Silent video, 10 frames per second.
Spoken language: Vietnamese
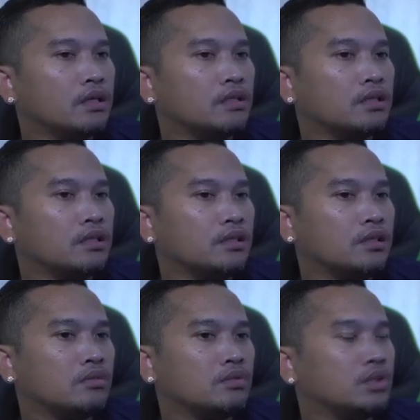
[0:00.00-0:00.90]
chân cứ
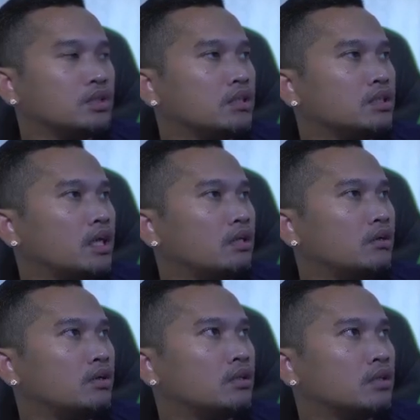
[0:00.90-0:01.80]
nhom cho chặt trái
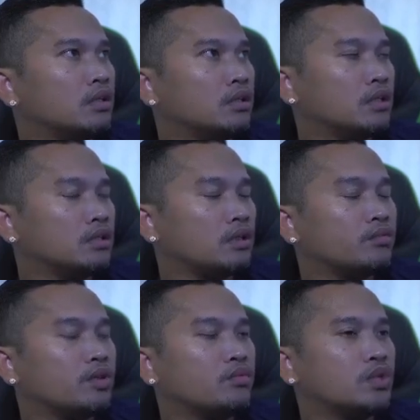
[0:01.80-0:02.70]
lối là lờ
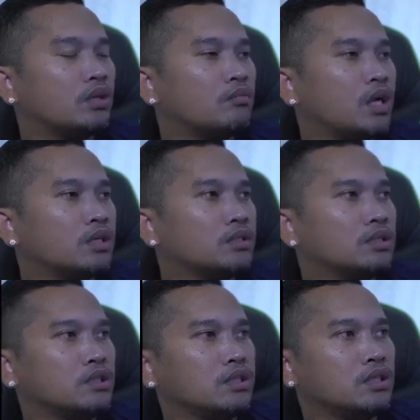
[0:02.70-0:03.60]
subscription bảo
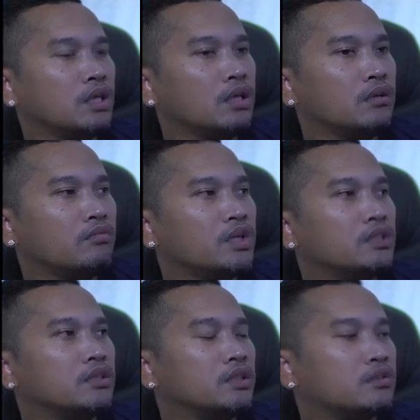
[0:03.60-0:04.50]
sân gì vừa
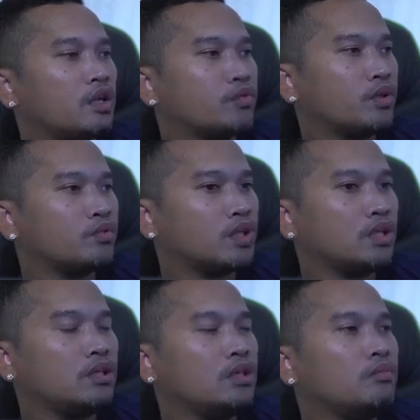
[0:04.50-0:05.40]
sân subscription
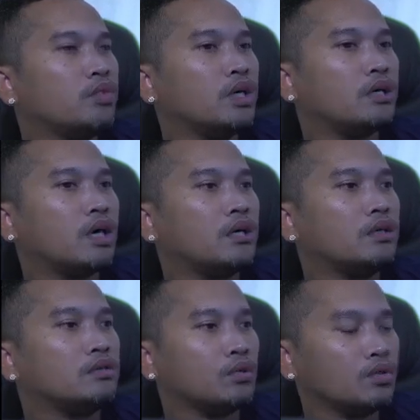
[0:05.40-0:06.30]
nó dương phở cao
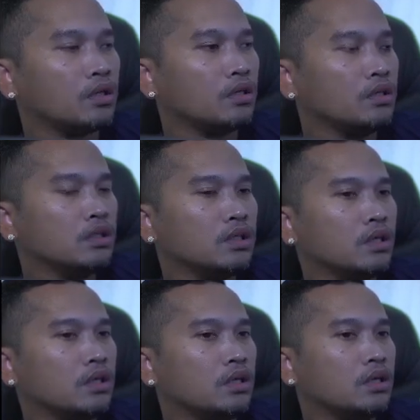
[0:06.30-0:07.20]
thay rồi nữa
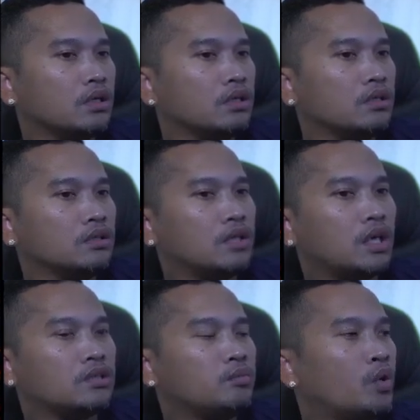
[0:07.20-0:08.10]
này chỉ
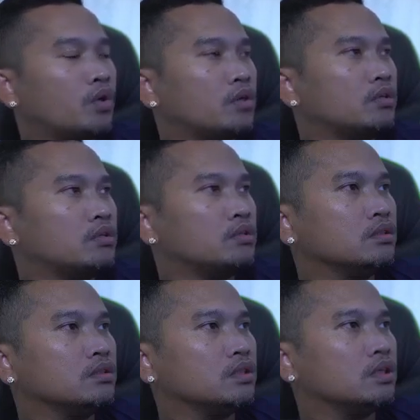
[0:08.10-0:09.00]
ca support
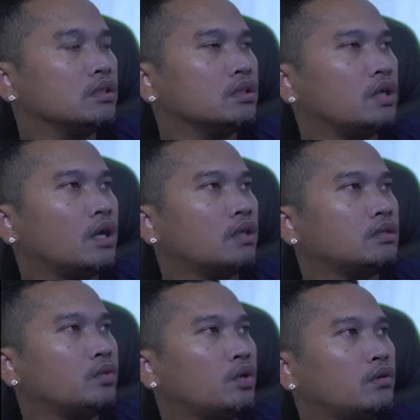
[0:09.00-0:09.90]
chỉ chỉ ca
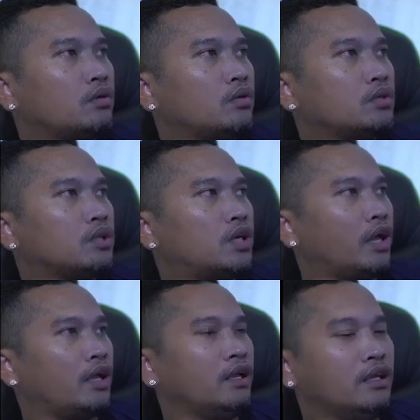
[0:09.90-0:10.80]
support có đôi chỉ
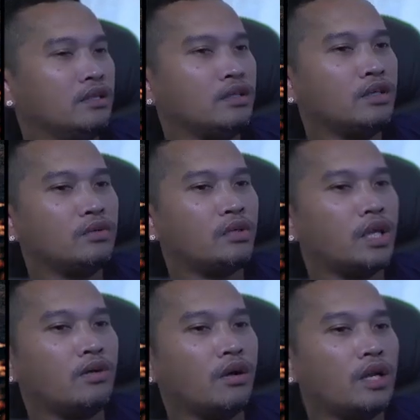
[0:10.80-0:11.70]
ca thời con này
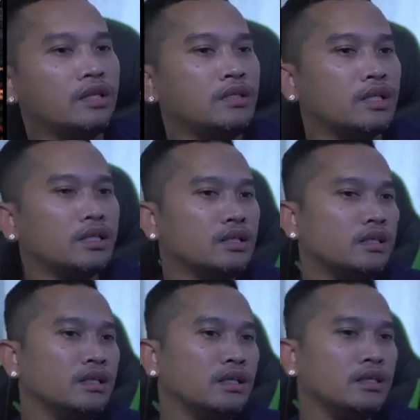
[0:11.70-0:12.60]
cọ cái đá chặt
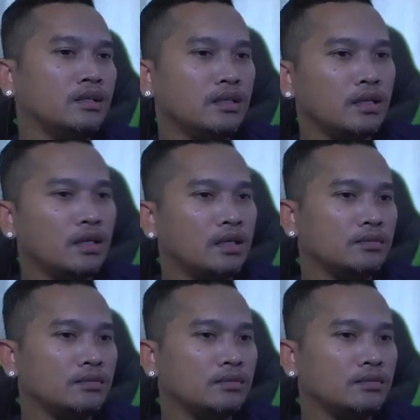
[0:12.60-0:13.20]
nữa